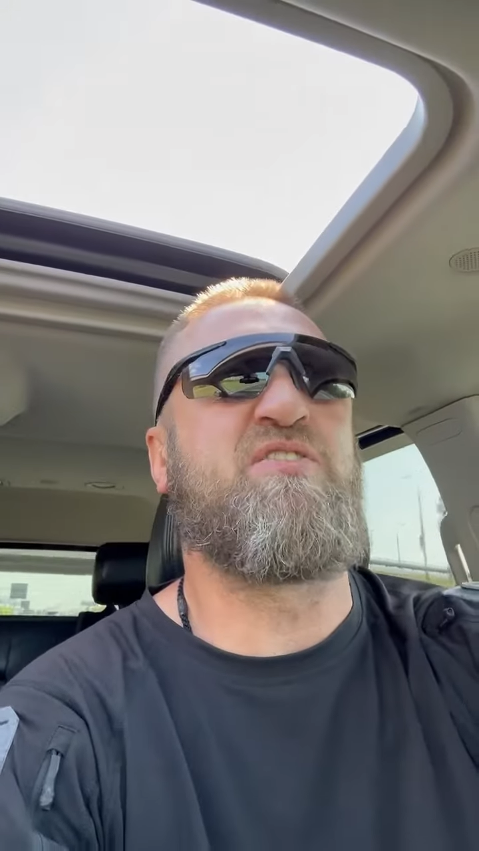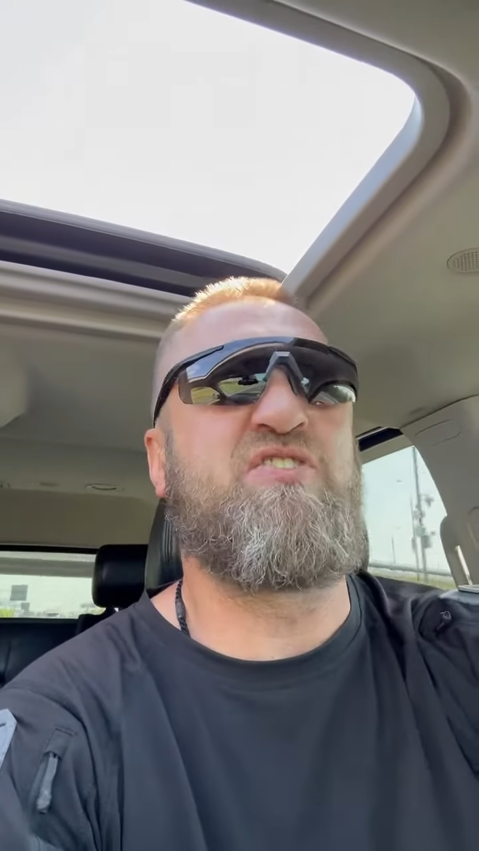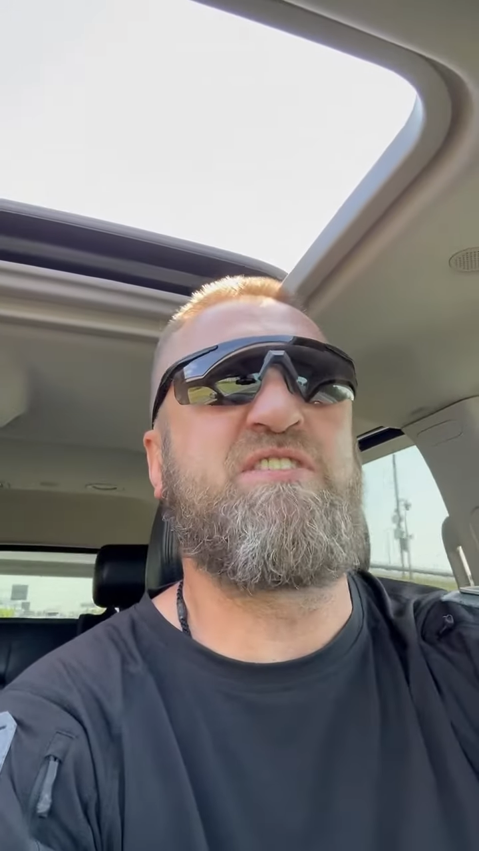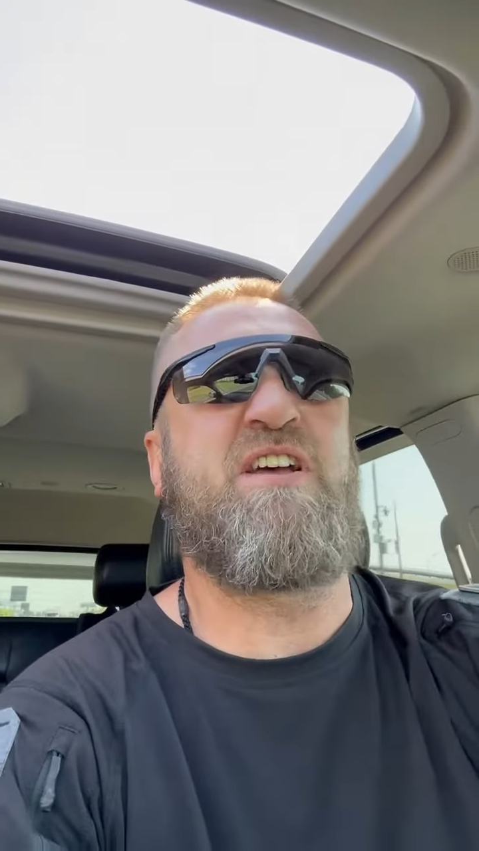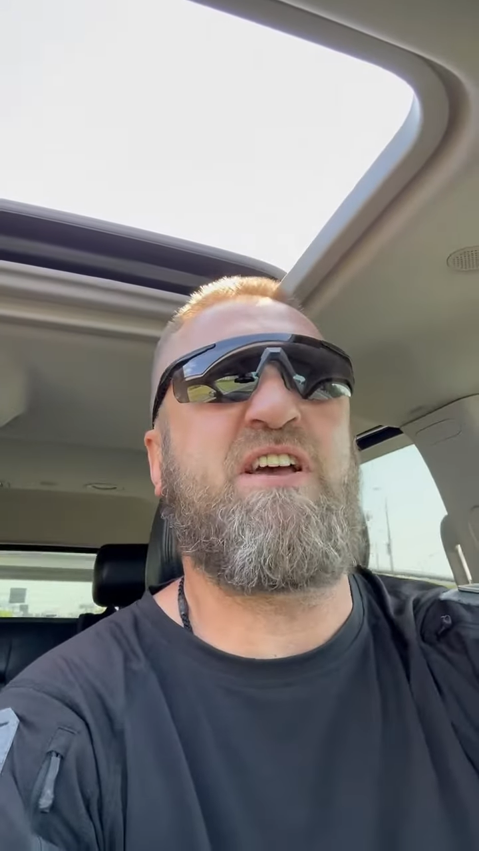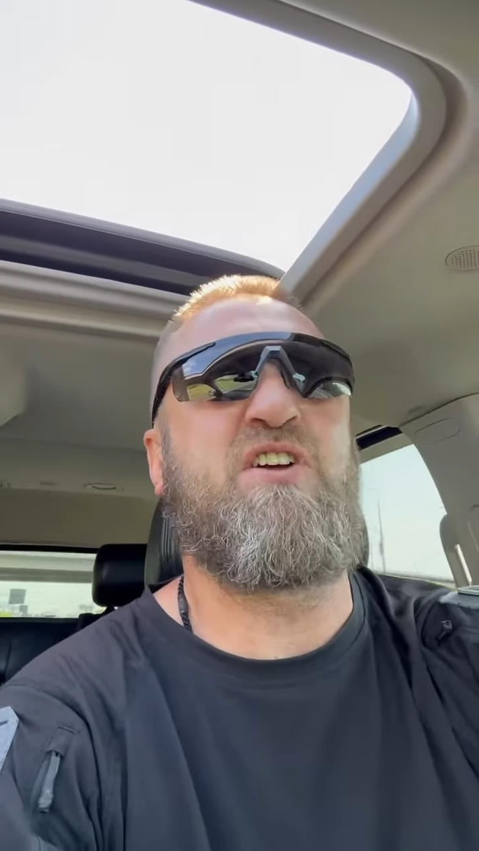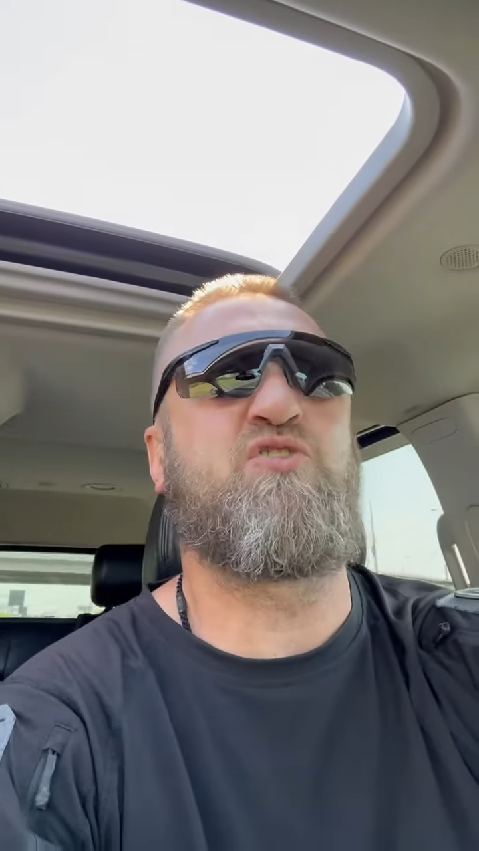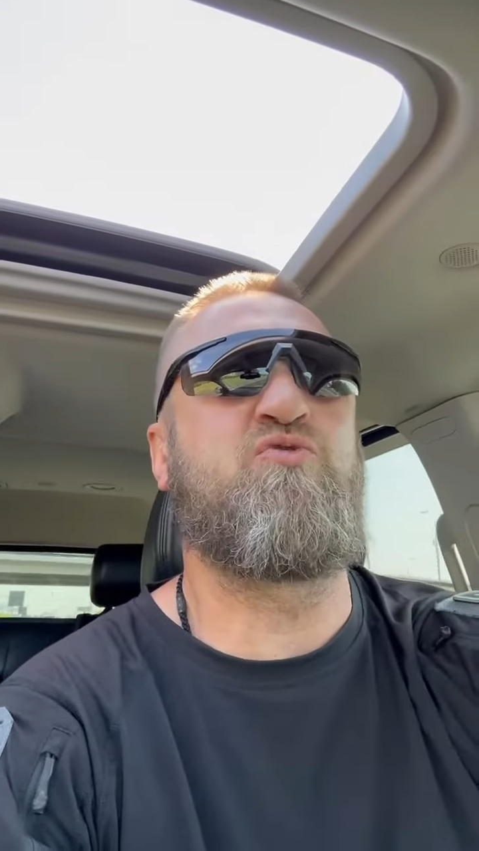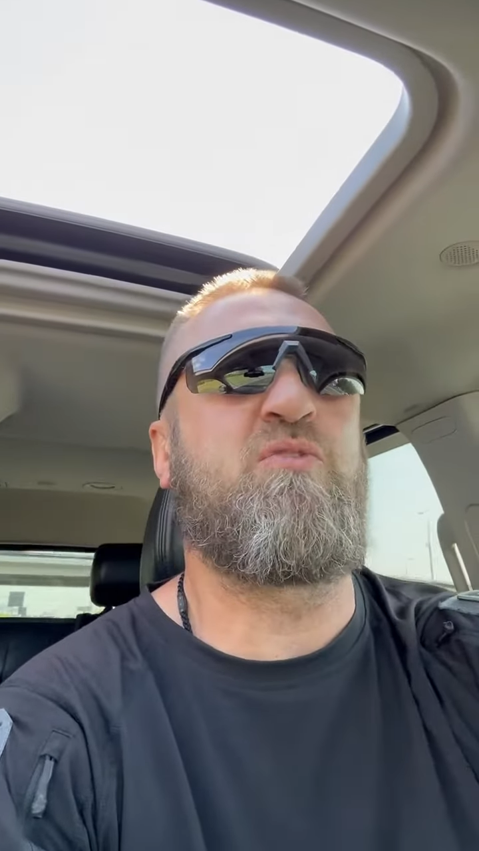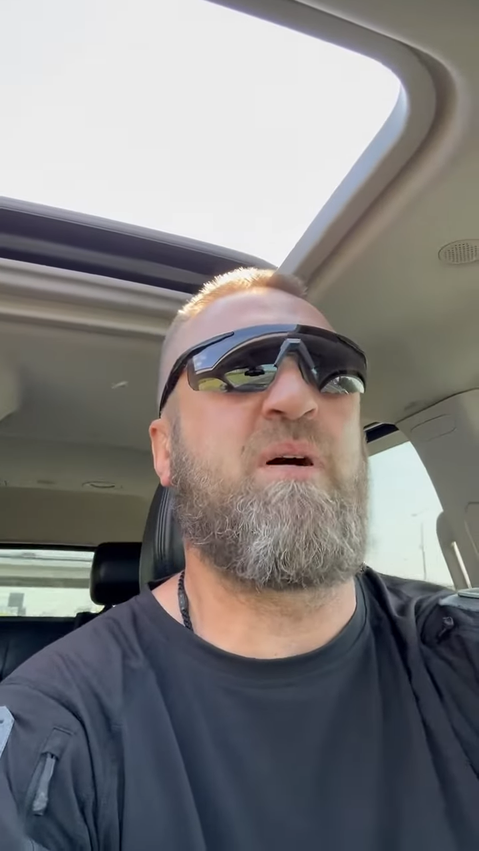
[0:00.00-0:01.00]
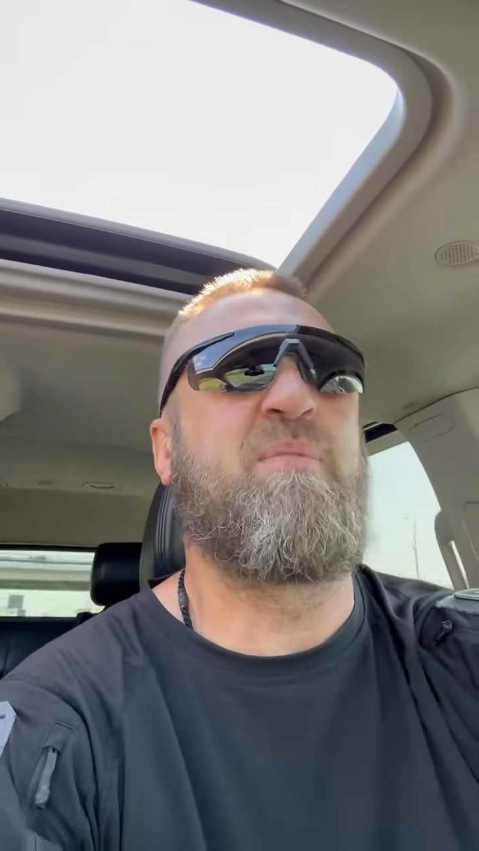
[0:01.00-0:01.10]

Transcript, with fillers: Жизнь такая штука,